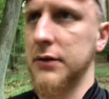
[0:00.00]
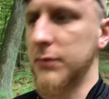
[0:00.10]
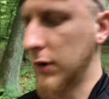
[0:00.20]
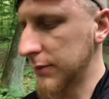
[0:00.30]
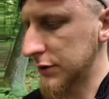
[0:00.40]

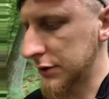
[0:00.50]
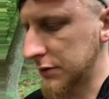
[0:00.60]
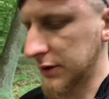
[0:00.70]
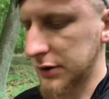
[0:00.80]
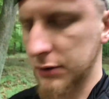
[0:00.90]
w moim życiu,
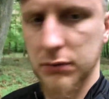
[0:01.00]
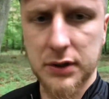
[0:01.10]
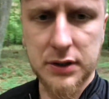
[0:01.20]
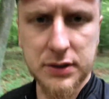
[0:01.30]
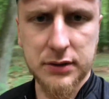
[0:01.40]
nie da się
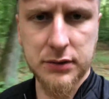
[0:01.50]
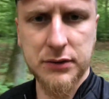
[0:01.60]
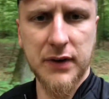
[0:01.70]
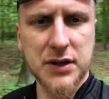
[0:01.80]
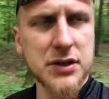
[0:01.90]
ukryć,
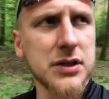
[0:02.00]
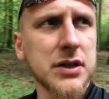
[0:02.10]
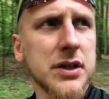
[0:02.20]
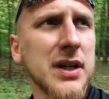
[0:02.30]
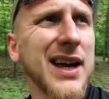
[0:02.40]
dość
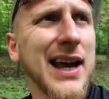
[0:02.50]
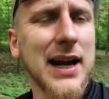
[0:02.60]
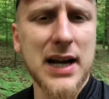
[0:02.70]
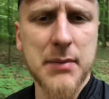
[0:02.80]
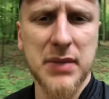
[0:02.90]
ważny
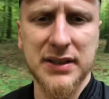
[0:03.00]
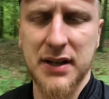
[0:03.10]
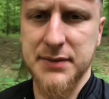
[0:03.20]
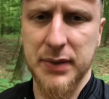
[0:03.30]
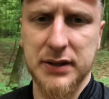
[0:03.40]
element,
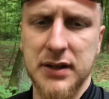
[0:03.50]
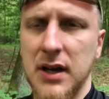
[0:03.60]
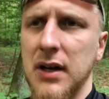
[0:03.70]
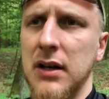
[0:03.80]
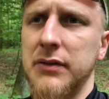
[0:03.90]
aspekt.
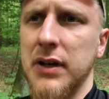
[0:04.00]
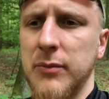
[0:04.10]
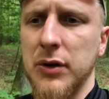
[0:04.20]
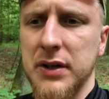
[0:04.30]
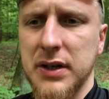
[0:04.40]
Wiele
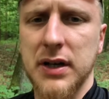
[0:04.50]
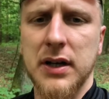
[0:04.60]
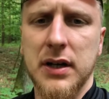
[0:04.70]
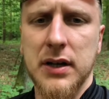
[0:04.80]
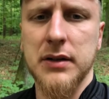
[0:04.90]
moich,
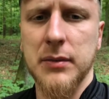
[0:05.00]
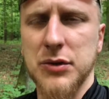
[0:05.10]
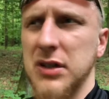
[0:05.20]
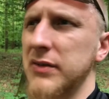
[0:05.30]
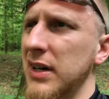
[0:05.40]
no
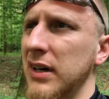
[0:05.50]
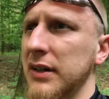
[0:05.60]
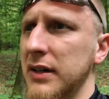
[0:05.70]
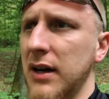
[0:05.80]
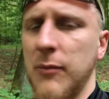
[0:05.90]
może niewiele,
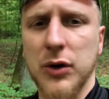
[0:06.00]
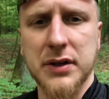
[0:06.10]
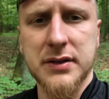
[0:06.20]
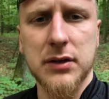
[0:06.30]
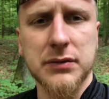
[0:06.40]
ale kilka
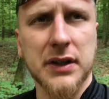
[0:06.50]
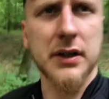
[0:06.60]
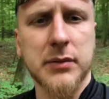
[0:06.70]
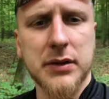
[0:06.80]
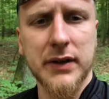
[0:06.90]
moich celów
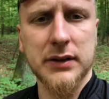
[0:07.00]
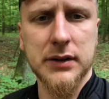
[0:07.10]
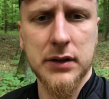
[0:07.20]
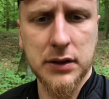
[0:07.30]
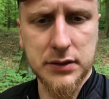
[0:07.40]
takich
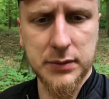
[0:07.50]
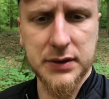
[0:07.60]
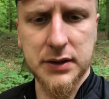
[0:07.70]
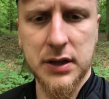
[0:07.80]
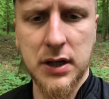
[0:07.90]
prywatnych,
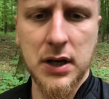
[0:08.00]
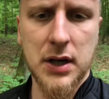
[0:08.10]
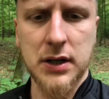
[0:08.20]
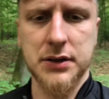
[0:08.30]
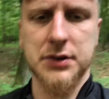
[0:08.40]
osobistych,
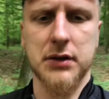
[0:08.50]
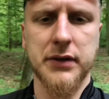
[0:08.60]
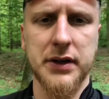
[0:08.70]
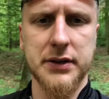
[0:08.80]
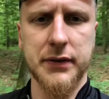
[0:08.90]

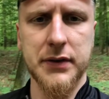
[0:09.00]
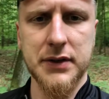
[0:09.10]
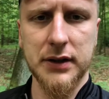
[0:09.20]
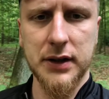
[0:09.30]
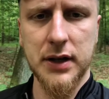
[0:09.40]
życiowych jest
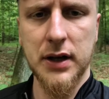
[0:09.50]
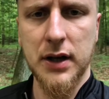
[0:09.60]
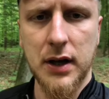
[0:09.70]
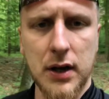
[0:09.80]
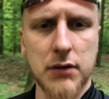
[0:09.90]
związany
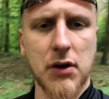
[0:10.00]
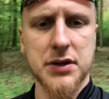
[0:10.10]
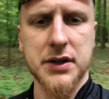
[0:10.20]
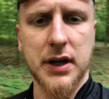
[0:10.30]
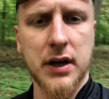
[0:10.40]

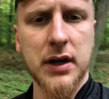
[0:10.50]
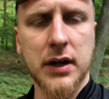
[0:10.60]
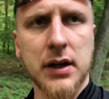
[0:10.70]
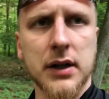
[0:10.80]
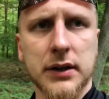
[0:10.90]
właśnie
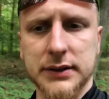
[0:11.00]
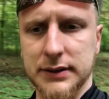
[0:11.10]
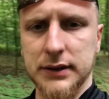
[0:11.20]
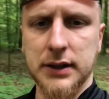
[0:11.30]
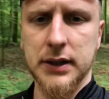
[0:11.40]

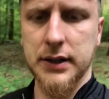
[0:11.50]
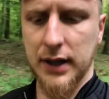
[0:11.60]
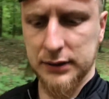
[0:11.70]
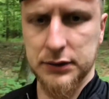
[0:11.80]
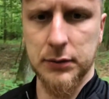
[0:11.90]
z
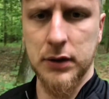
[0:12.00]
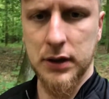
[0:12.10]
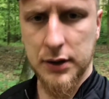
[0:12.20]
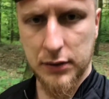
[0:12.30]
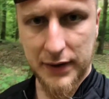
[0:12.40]
jazdą
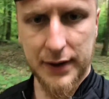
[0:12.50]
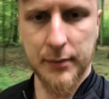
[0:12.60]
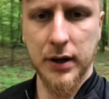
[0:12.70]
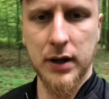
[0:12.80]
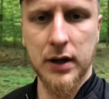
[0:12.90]
rowerem.